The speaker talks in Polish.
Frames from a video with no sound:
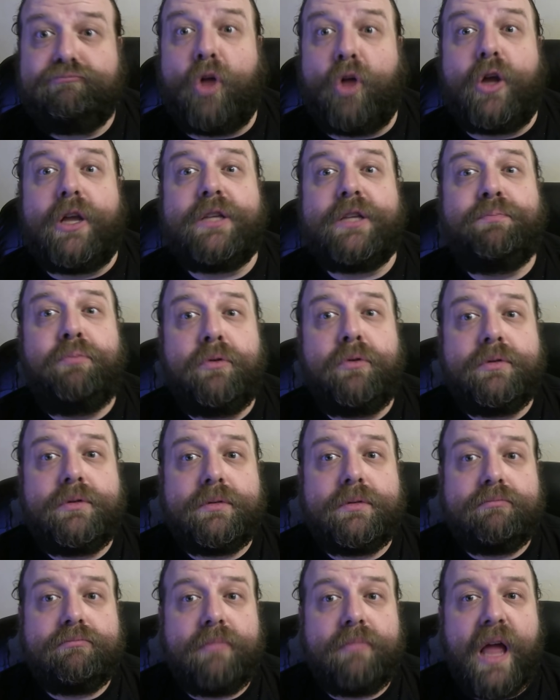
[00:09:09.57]
To jest
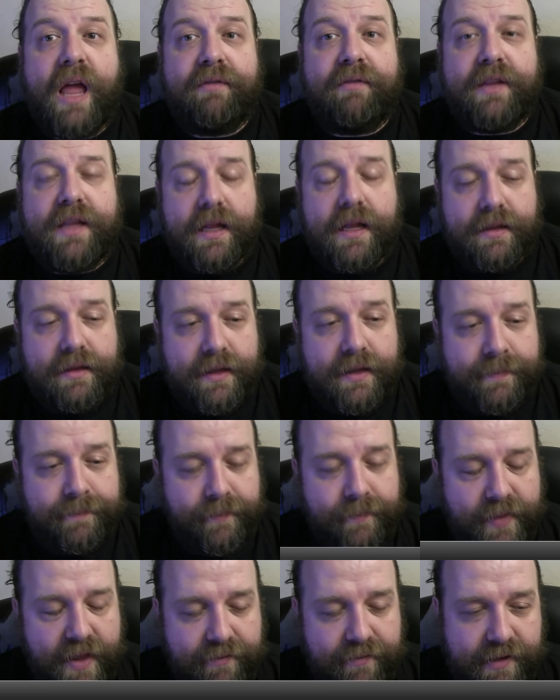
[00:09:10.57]
plus ewidentny,
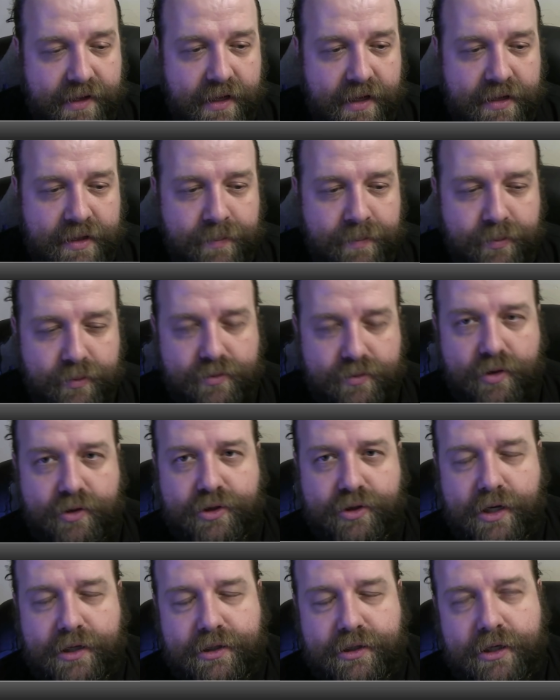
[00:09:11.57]
ewidentny plus.
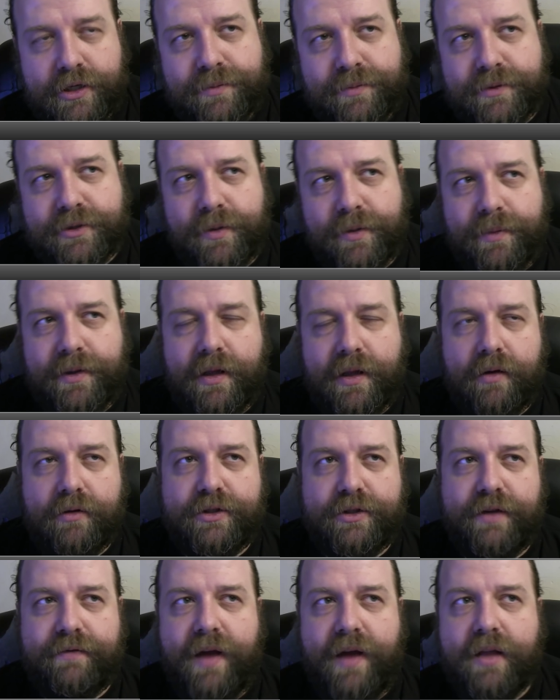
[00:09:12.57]
Oszczędziliśmy sobie na
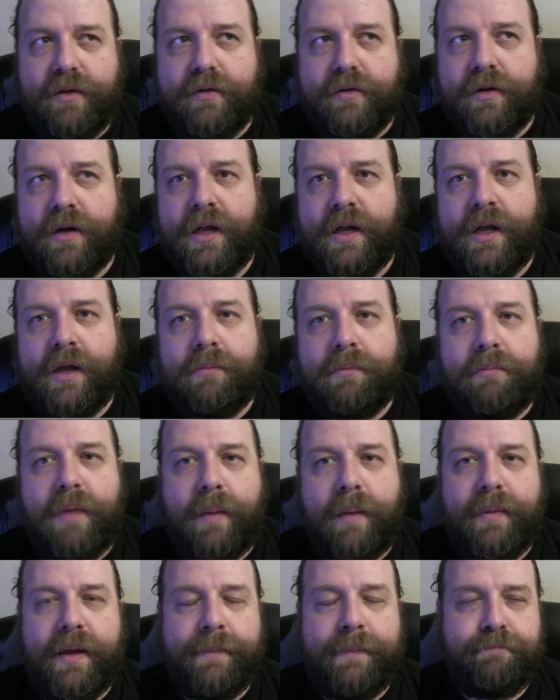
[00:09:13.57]
ogrzewaniu,
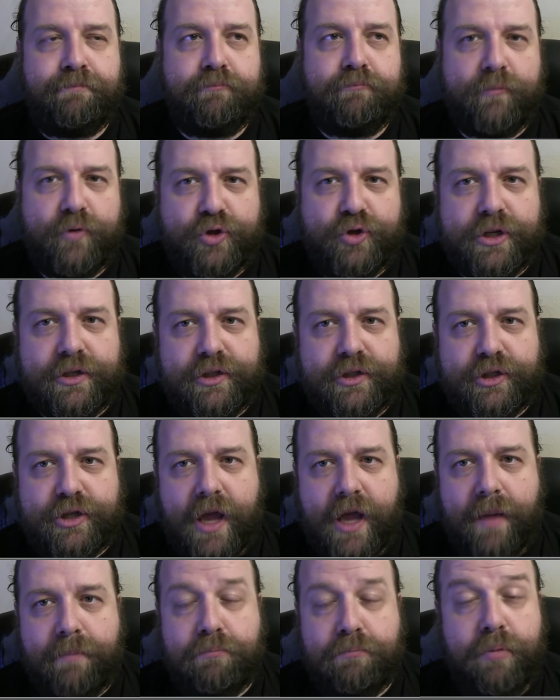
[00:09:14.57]
mamy
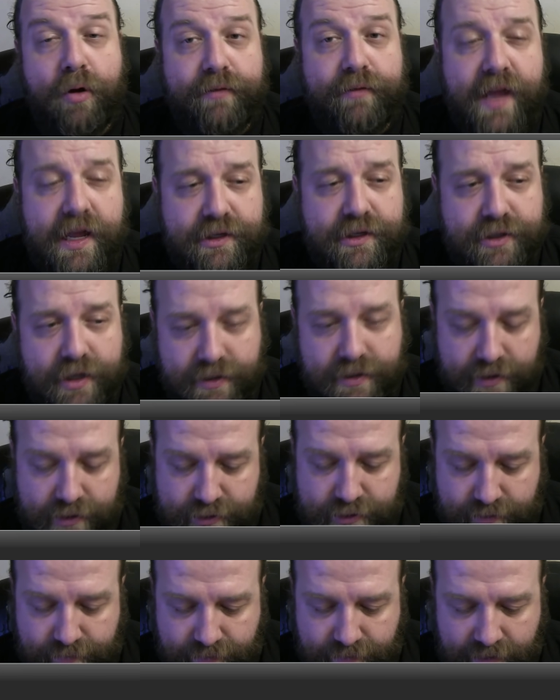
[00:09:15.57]
czystsze powietrze
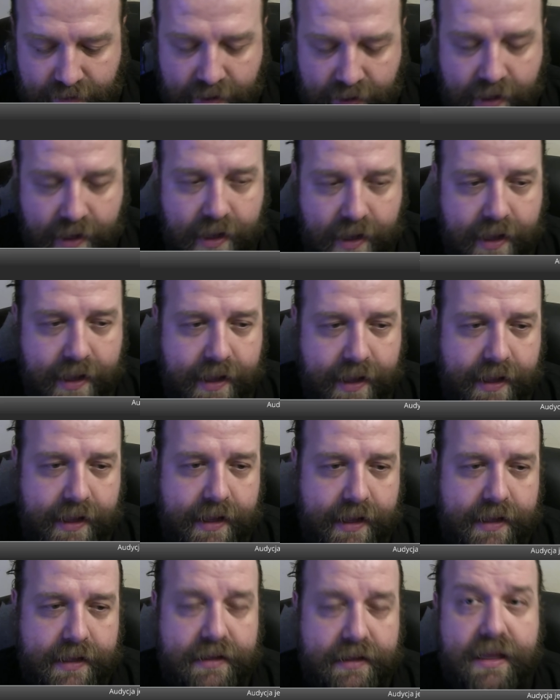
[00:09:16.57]
tej zimy.
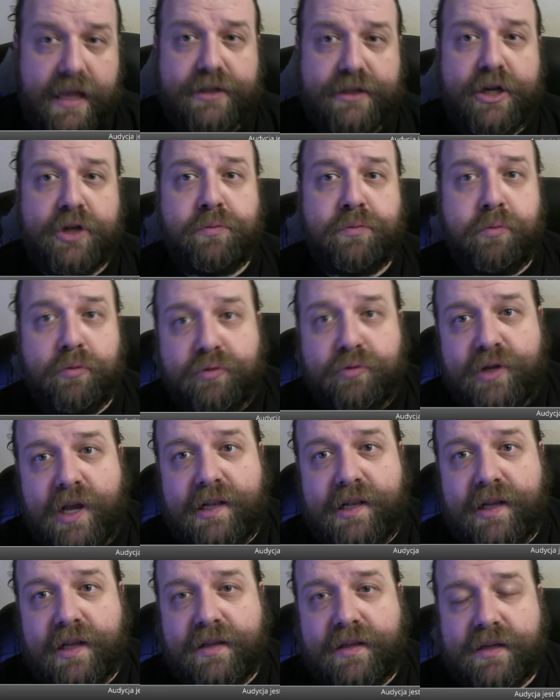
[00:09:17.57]
E, nasze
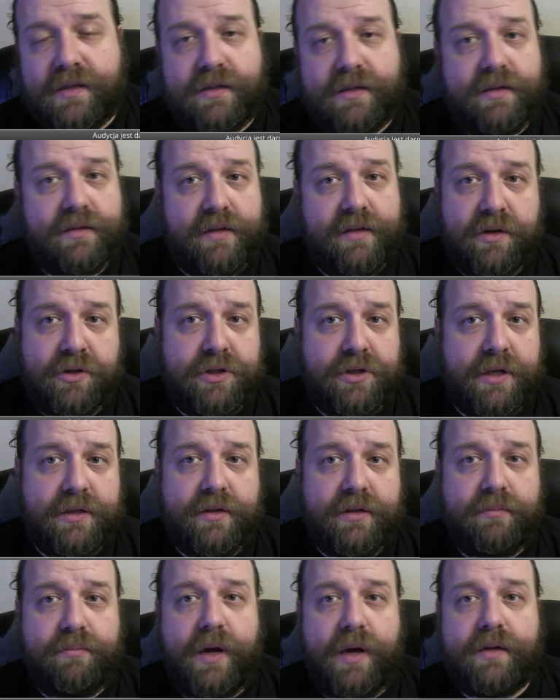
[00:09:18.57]
spółdzielnie też
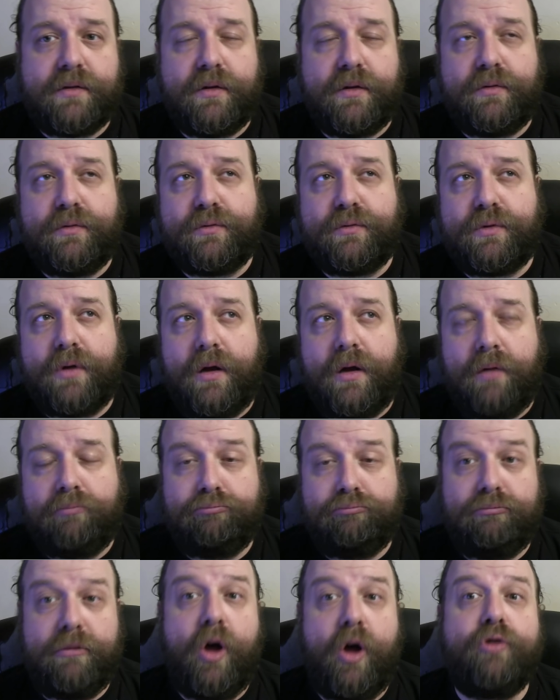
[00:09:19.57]
zaoszczędzą bardzo dużo.
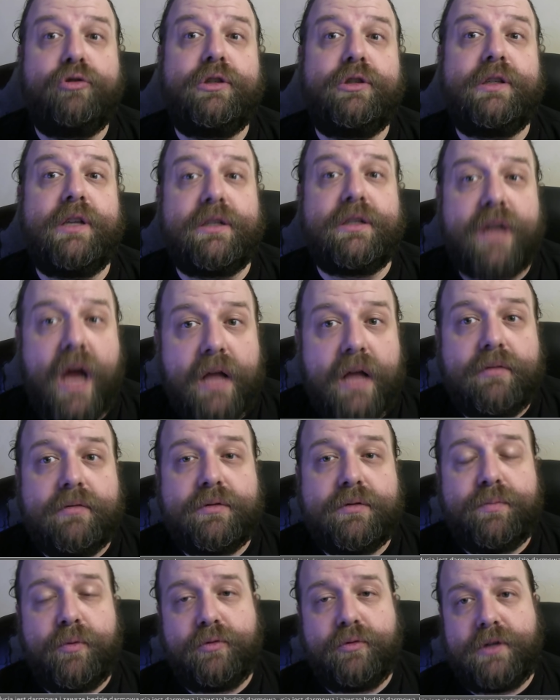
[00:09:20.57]
Na odśnieżaniu
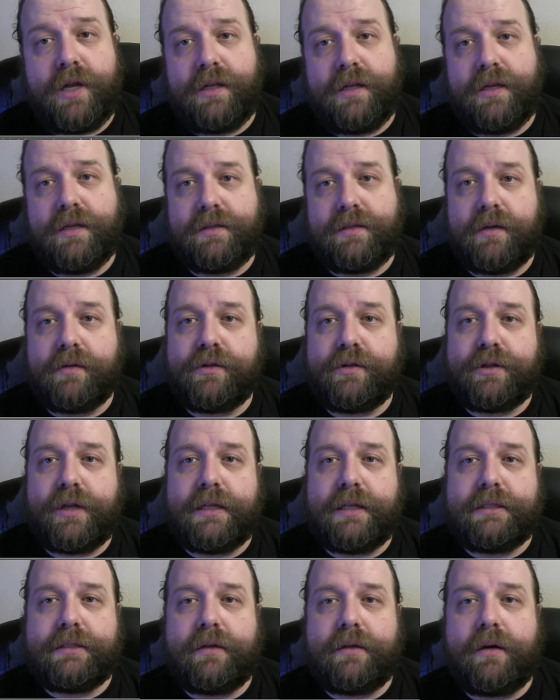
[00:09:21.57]
spółdzielnie
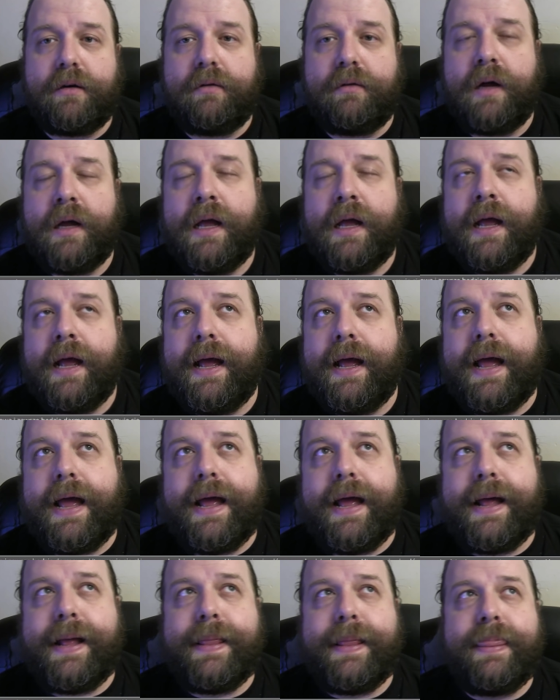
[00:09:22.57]
zaoszczędzą,
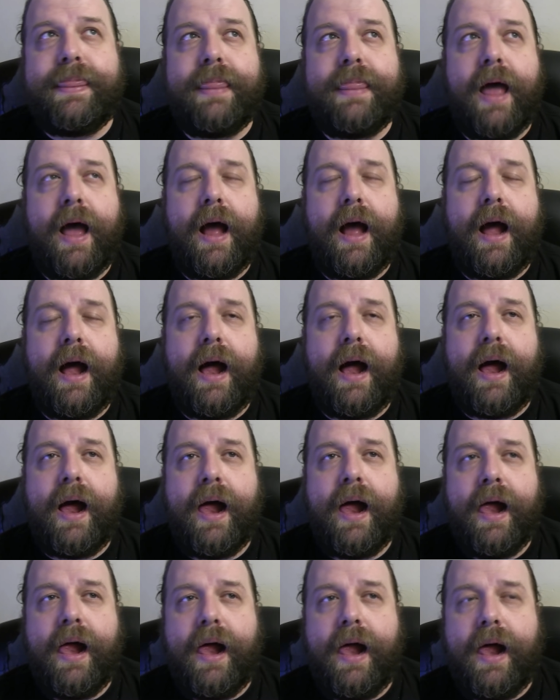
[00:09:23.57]
e, na